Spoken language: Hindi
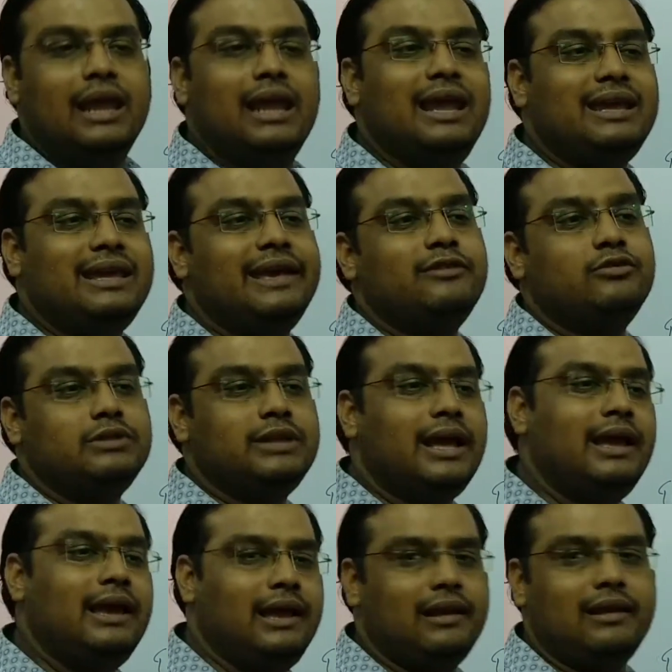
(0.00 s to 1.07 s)
एक केस होता
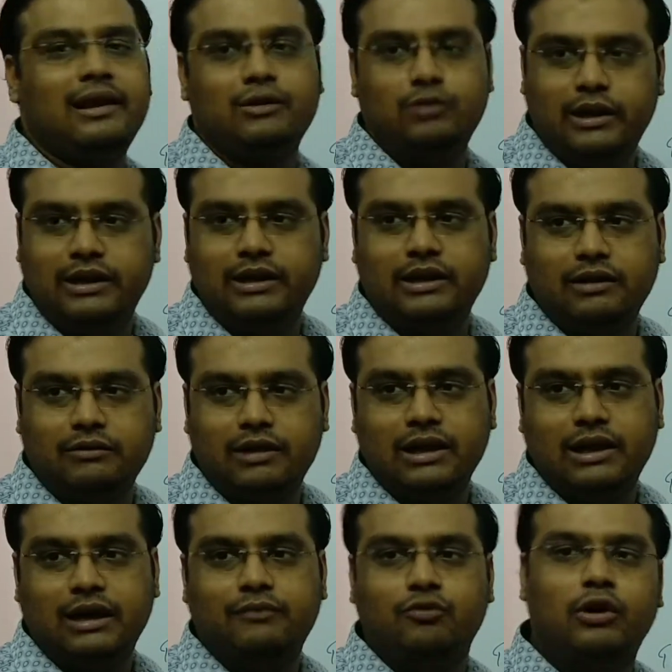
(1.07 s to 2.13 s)
है इरेगुलर इंटरवल
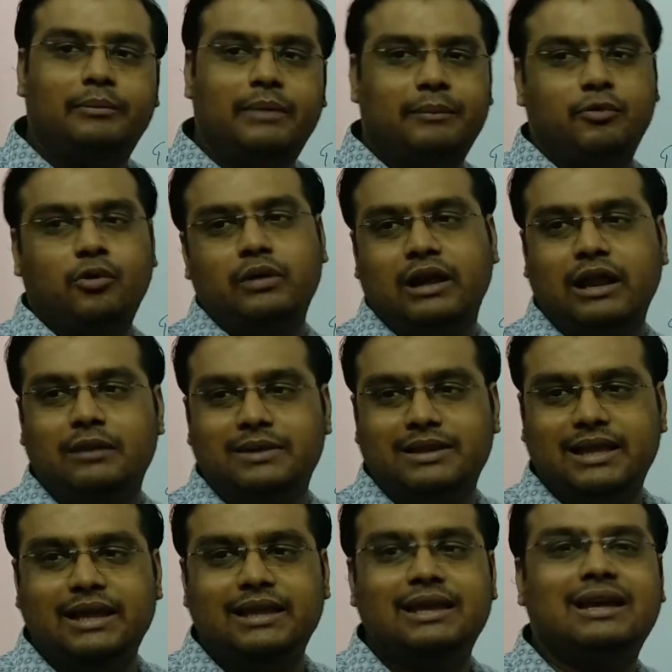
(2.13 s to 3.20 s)
का वो हम आपको कल
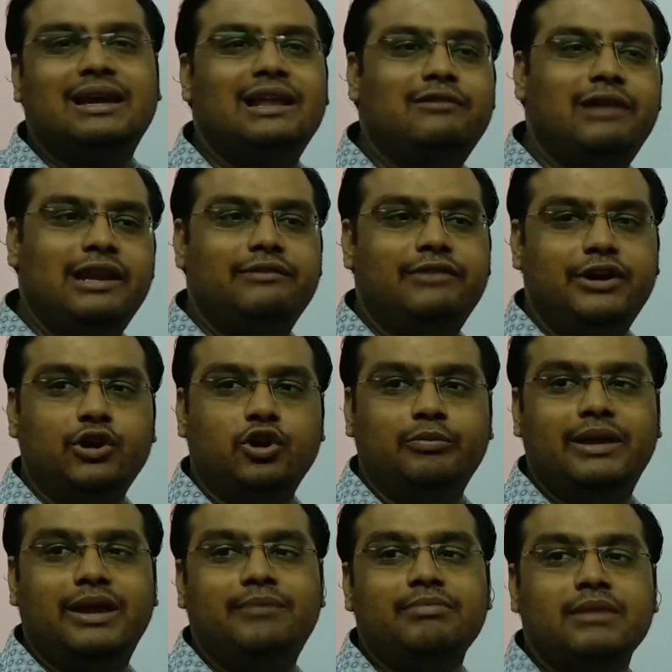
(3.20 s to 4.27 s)
बताएंगे कल वाली वीडियो
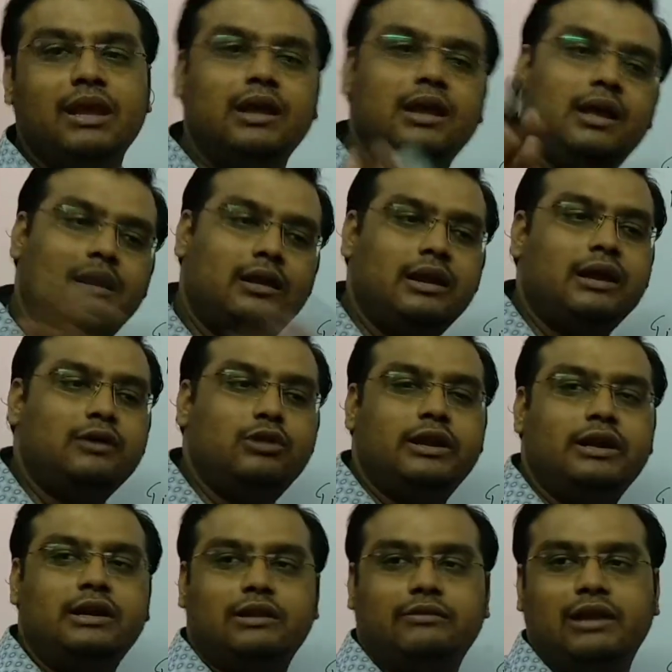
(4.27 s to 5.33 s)
में
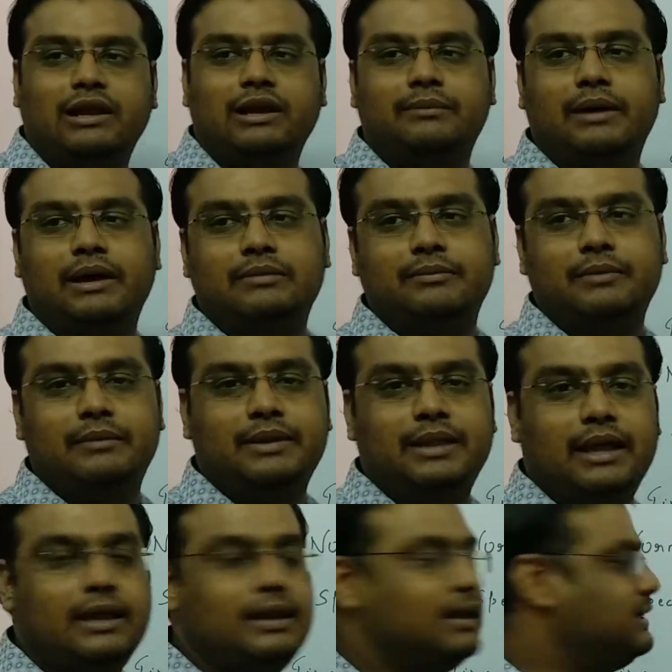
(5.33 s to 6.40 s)
इरेगुलर इंटरवल का बात में
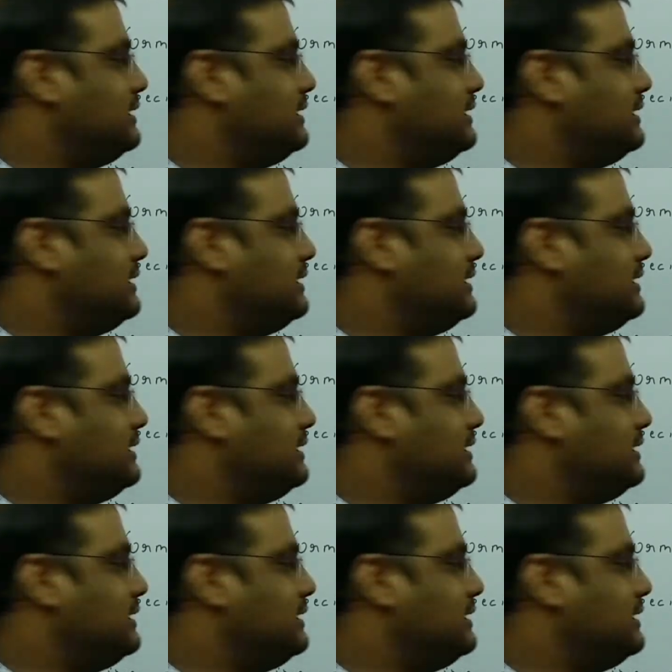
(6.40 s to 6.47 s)
बताएंगे